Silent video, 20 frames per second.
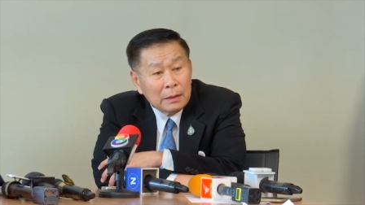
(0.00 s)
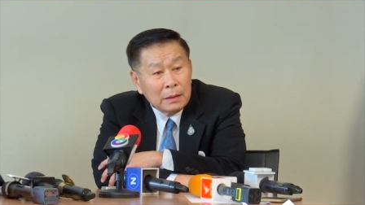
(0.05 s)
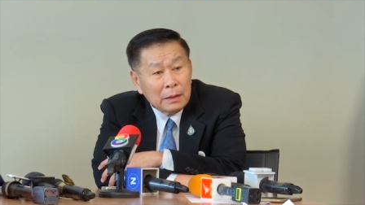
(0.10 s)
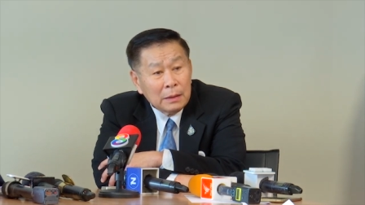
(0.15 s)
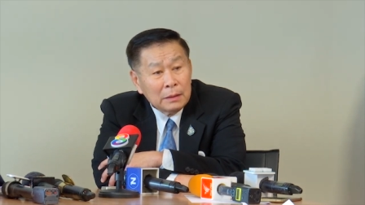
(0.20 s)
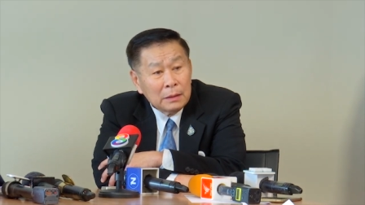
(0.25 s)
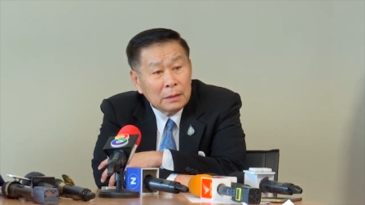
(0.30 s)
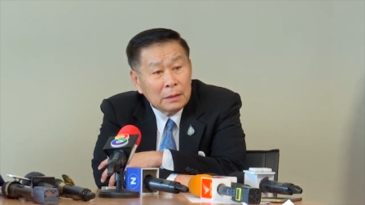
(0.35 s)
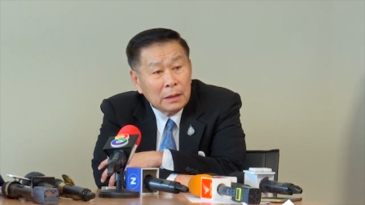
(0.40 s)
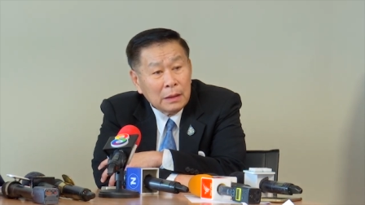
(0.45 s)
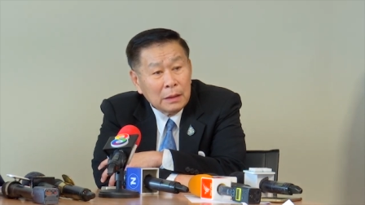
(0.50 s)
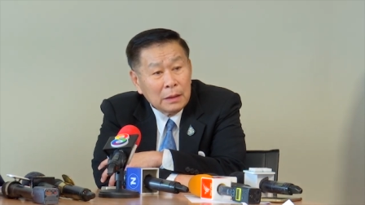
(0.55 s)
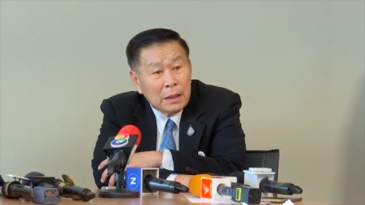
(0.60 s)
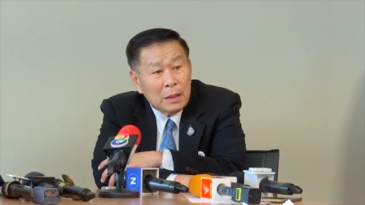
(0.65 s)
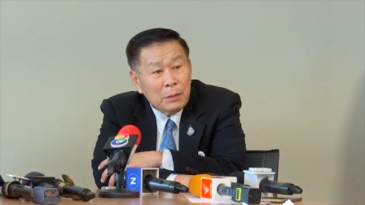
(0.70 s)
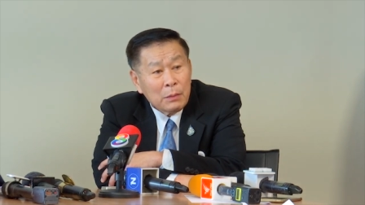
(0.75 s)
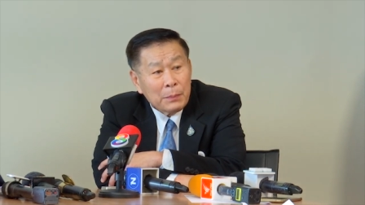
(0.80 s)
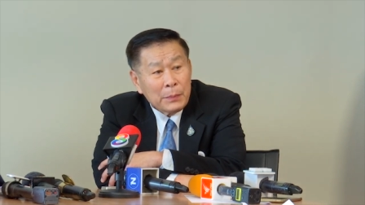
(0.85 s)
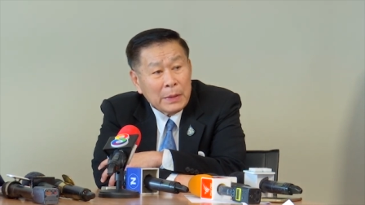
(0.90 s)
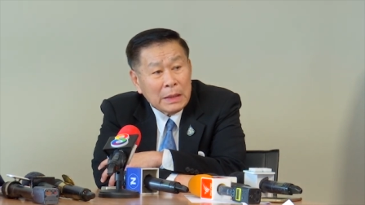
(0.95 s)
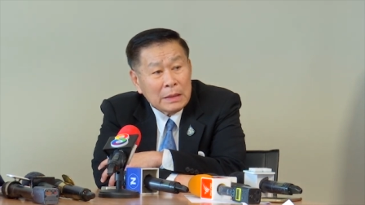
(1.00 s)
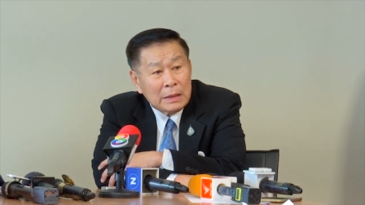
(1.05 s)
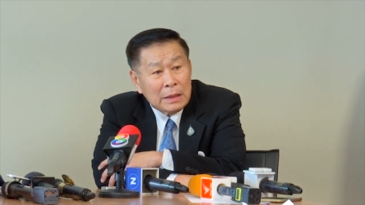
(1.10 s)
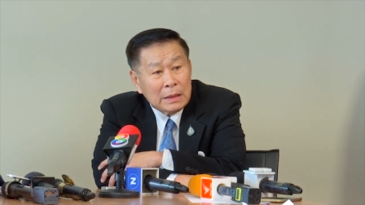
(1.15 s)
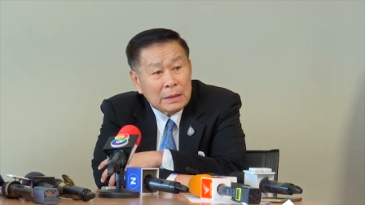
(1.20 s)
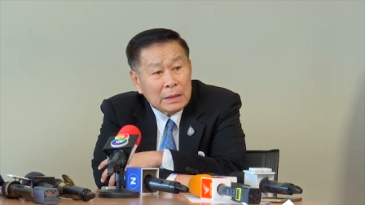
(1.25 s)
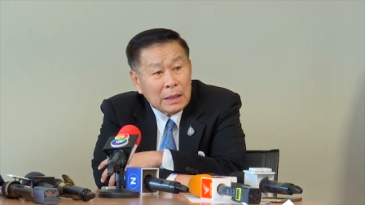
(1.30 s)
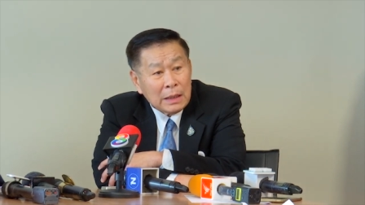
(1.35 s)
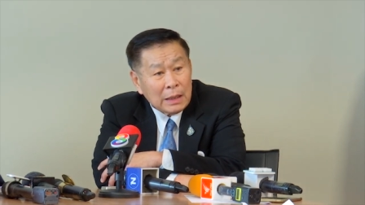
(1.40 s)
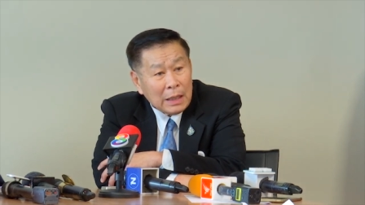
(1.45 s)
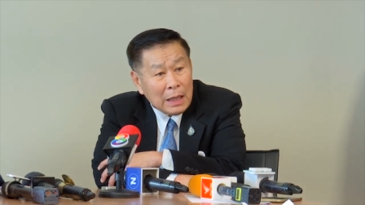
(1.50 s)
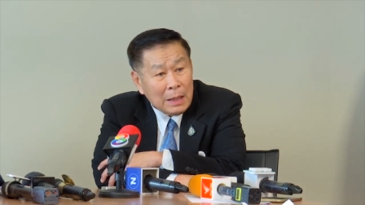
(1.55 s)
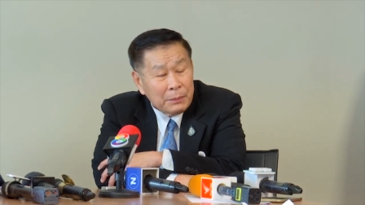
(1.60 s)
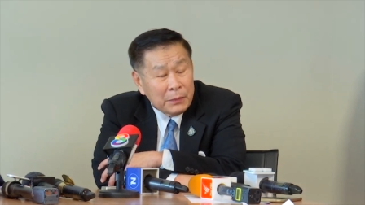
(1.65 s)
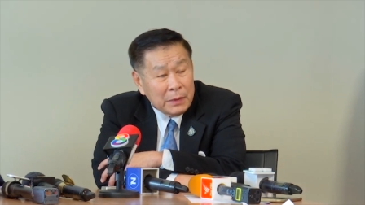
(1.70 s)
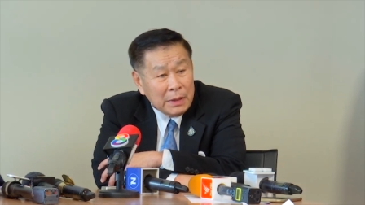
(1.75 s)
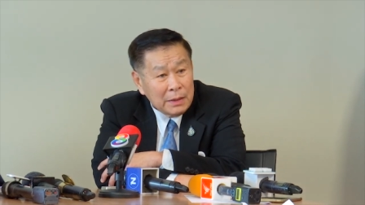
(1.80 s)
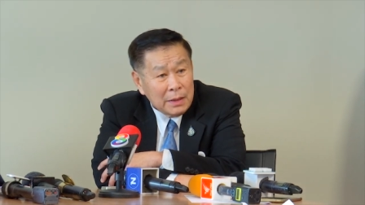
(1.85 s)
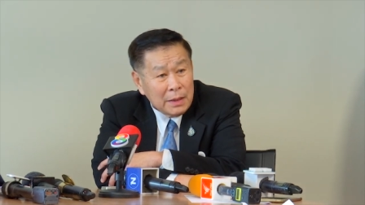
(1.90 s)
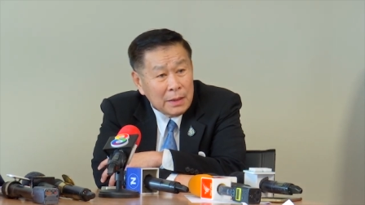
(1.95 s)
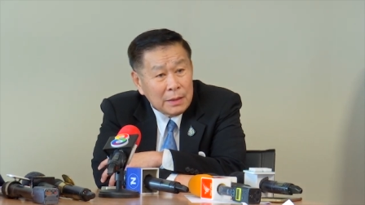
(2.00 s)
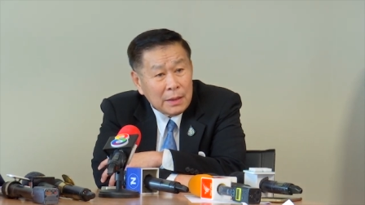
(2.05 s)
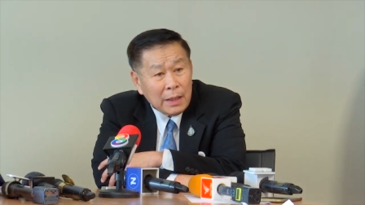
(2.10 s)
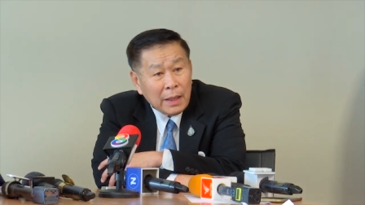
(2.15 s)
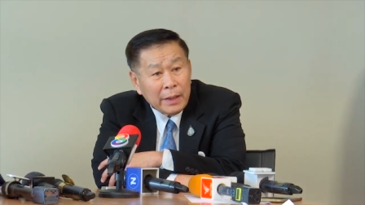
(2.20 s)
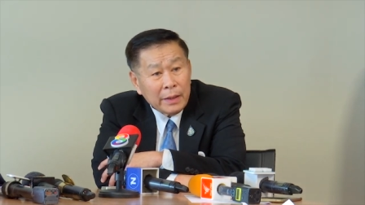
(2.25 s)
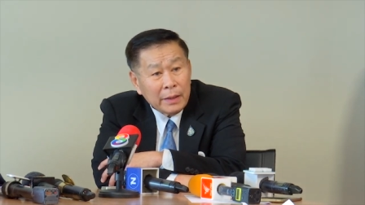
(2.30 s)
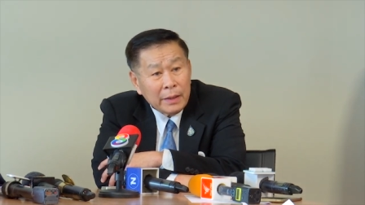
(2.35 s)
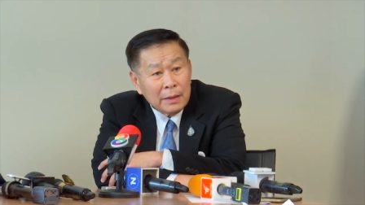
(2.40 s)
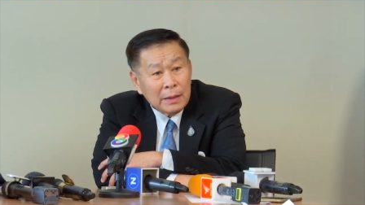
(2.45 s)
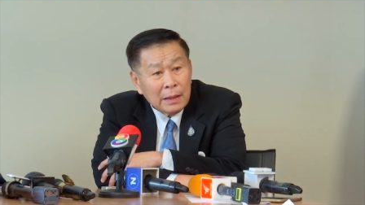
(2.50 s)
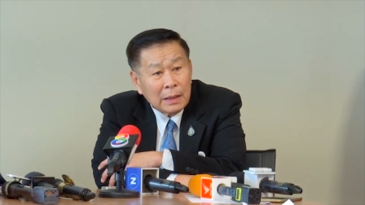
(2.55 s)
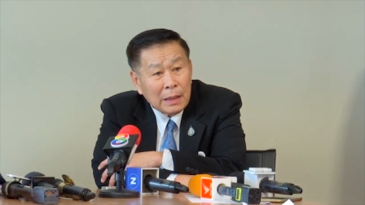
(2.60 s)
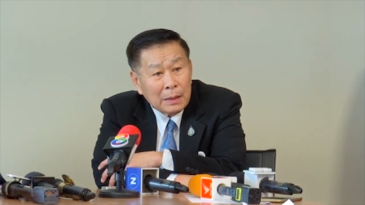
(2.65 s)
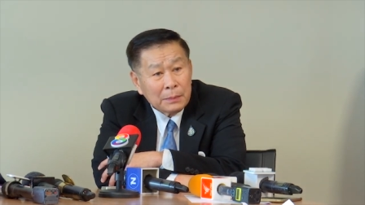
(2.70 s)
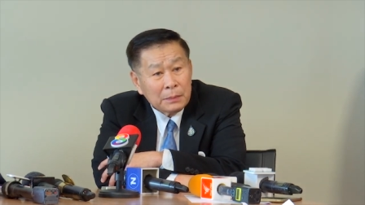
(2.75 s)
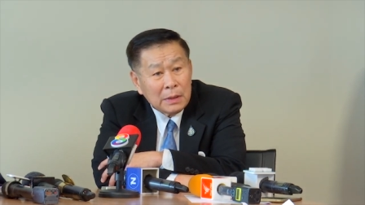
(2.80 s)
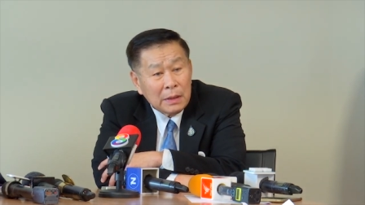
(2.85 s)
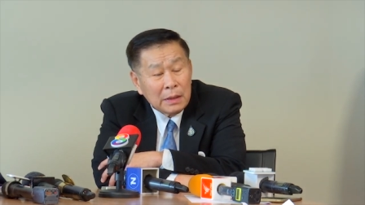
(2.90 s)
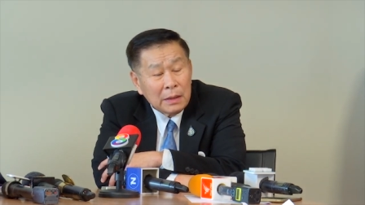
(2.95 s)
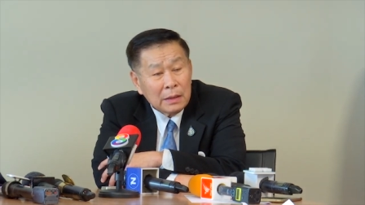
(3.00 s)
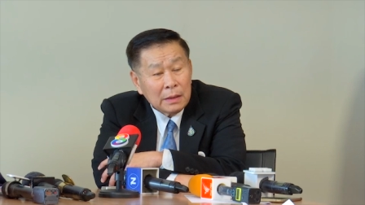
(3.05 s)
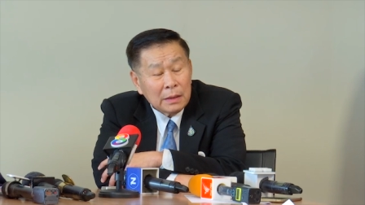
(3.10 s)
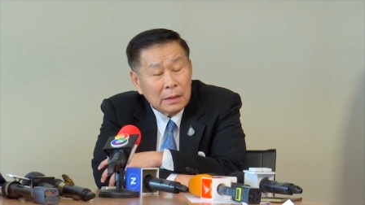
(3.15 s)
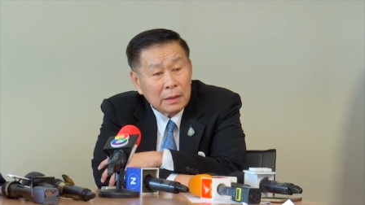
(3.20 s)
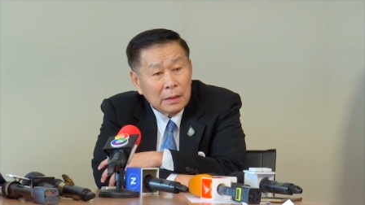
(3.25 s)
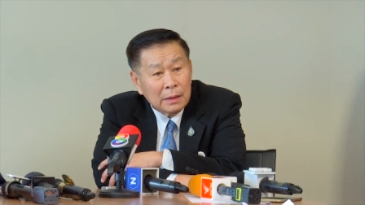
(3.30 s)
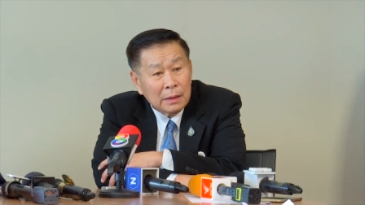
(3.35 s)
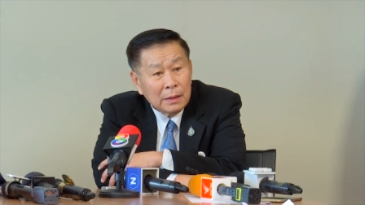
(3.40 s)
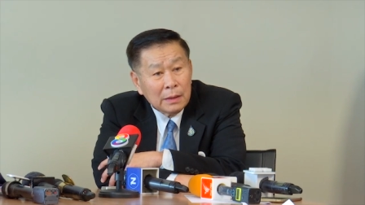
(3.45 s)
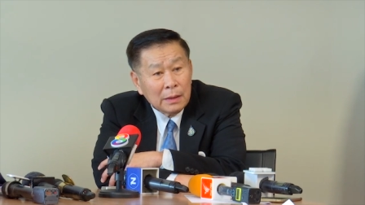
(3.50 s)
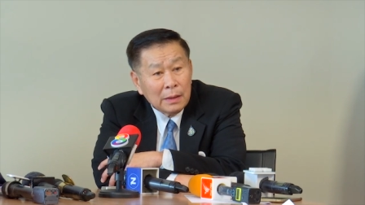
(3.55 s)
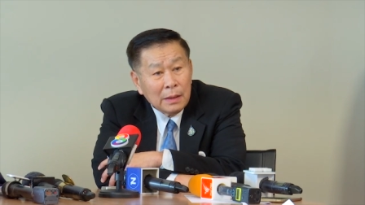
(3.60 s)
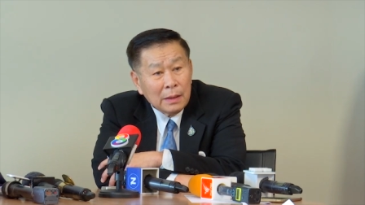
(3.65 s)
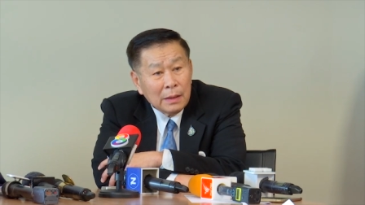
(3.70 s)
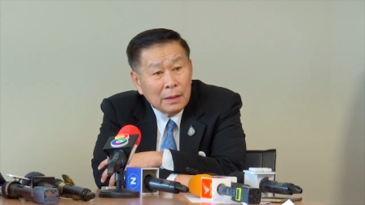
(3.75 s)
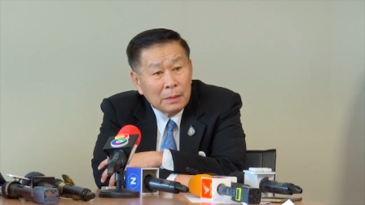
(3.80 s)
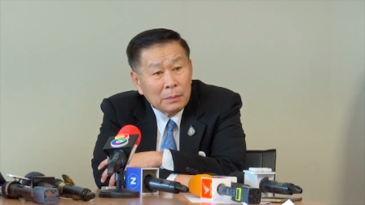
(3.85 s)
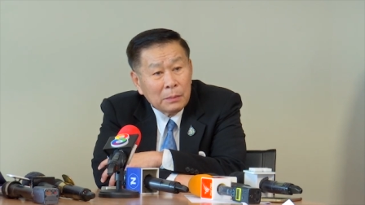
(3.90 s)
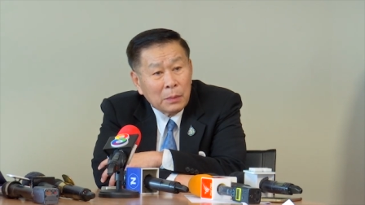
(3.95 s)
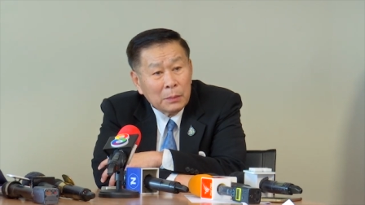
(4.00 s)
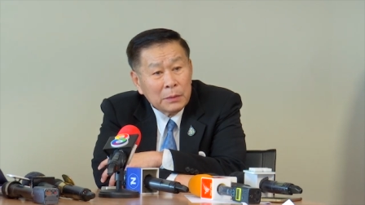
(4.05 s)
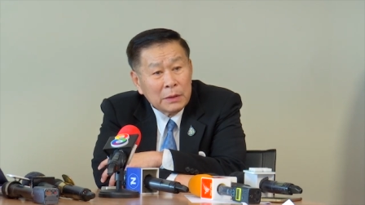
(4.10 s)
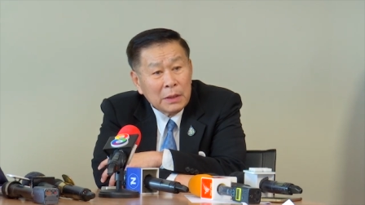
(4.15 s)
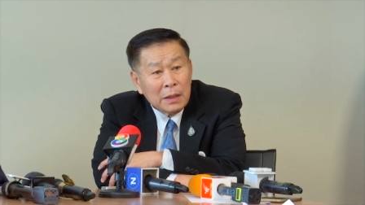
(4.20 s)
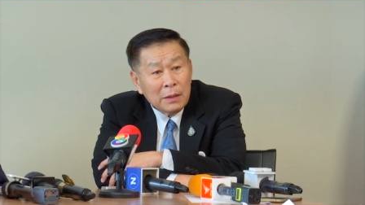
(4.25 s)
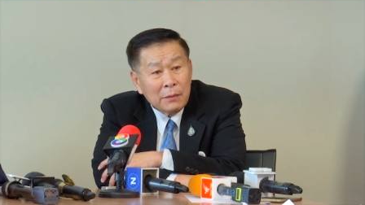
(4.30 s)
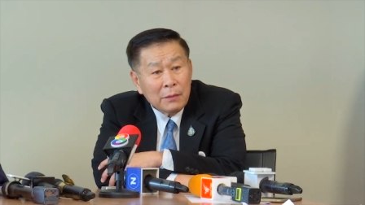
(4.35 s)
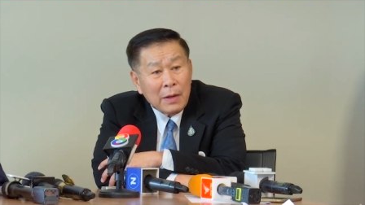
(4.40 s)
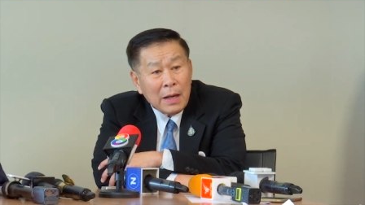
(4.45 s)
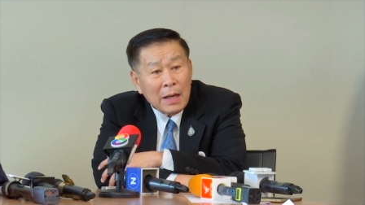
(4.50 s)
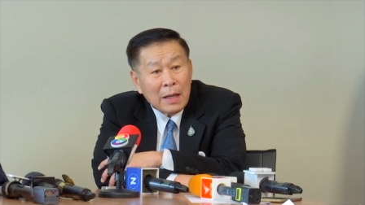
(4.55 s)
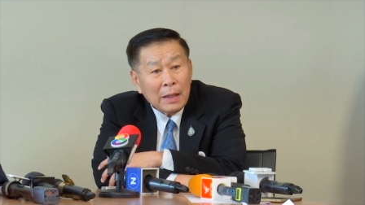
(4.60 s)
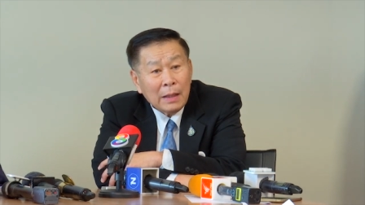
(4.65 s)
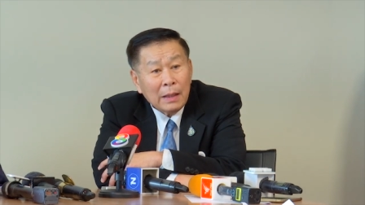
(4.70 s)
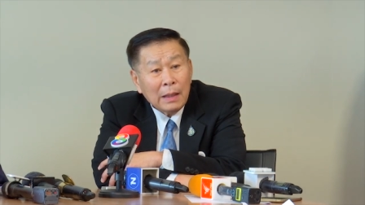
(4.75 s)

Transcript: ถถือได้ว่าเป็นกิจกรรมที่ยิ่งใหญ่นะครับที่ผมเชื่อว่า